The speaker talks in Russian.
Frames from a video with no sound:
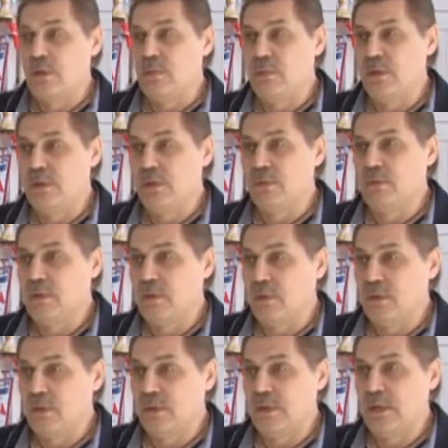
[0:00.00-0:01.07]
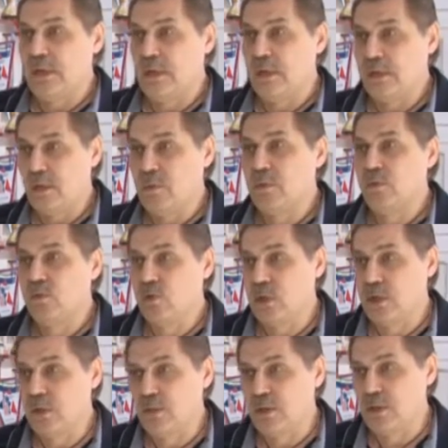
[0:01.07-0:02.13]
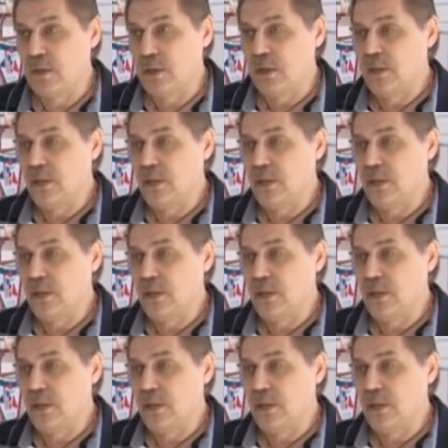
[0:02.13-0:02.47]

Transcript: биться за самые высокие места.